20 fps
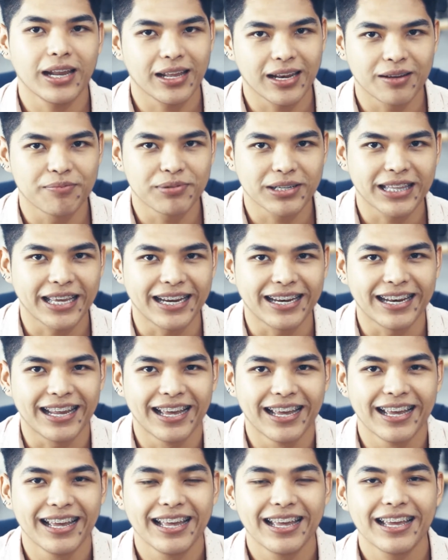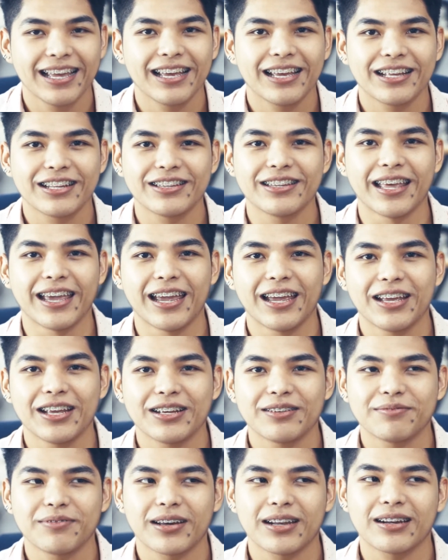wala na, patay na. Hindi.
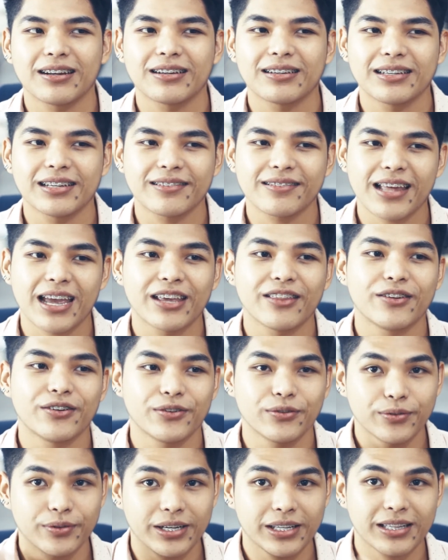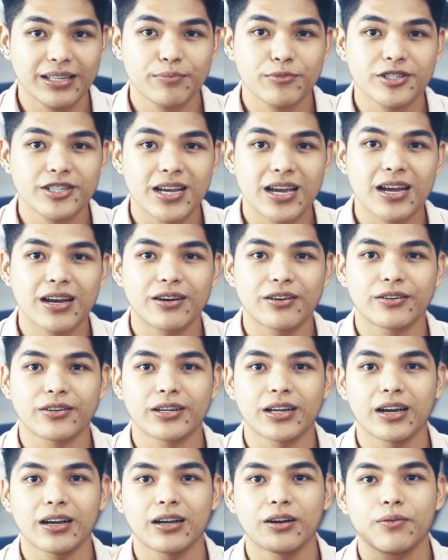Parang is either uulitin mo siya or
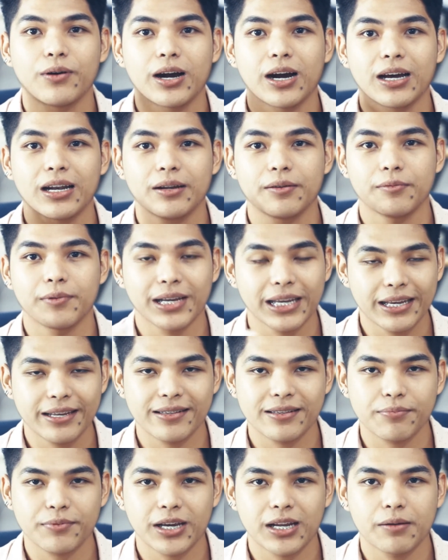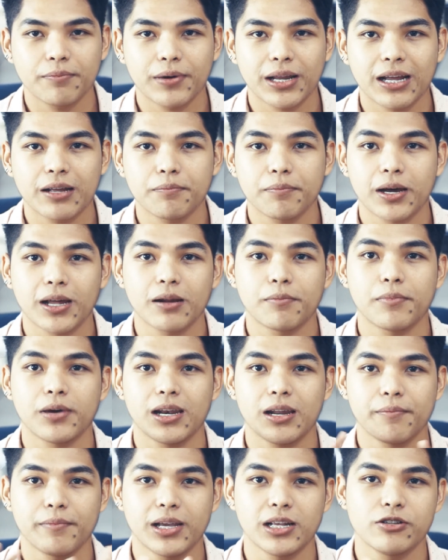gagawa ka na, mag-iisip ka na paraan para
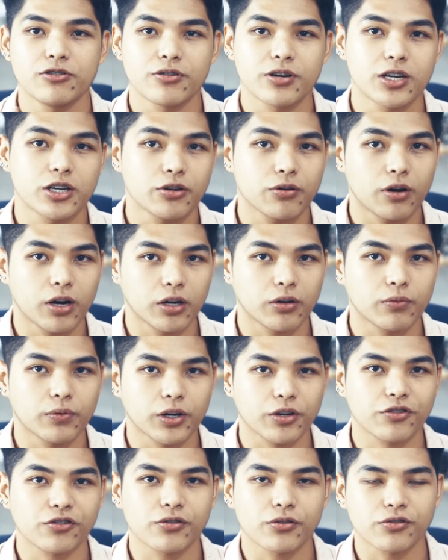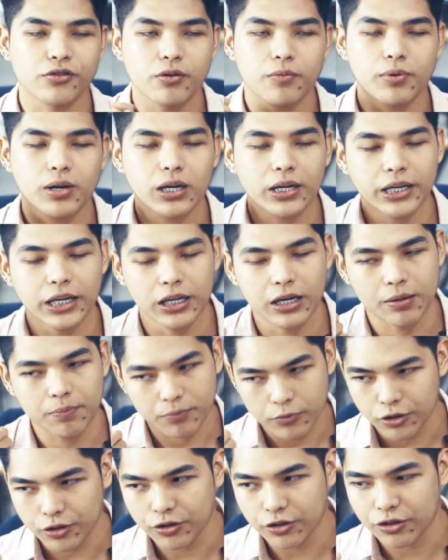maremedyohan yung artwork. So, sobrang hirap
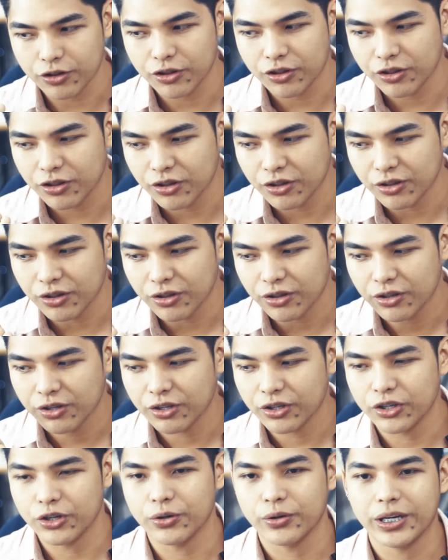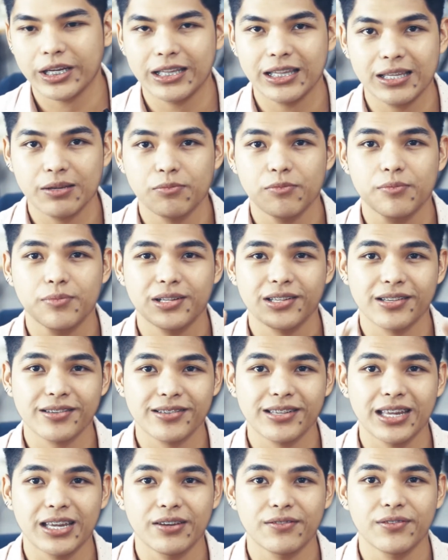nun. Yung hindi mo
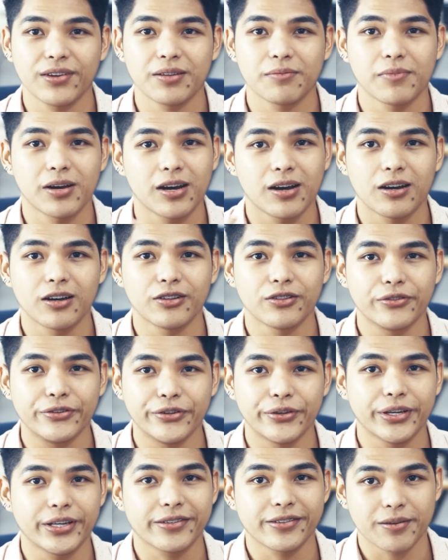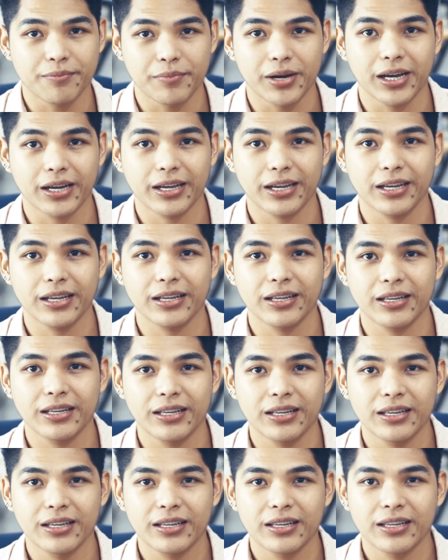masasave and maaando yung isang bagay.
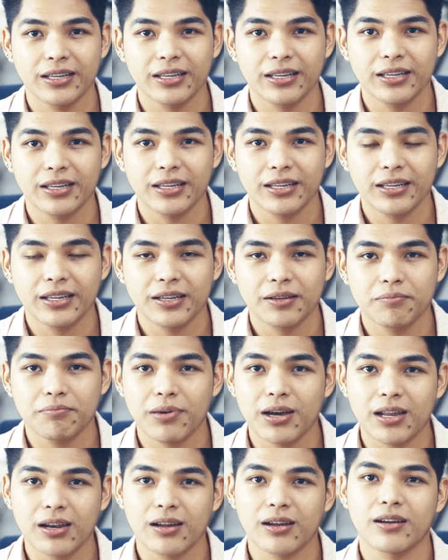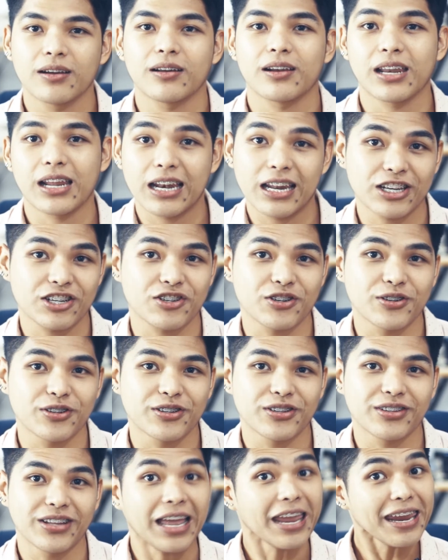Parang
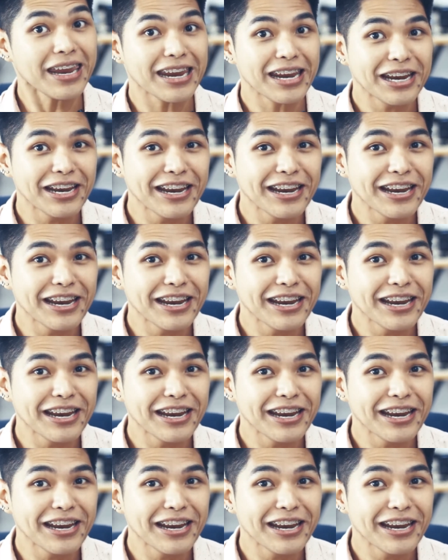relasyon. Ay!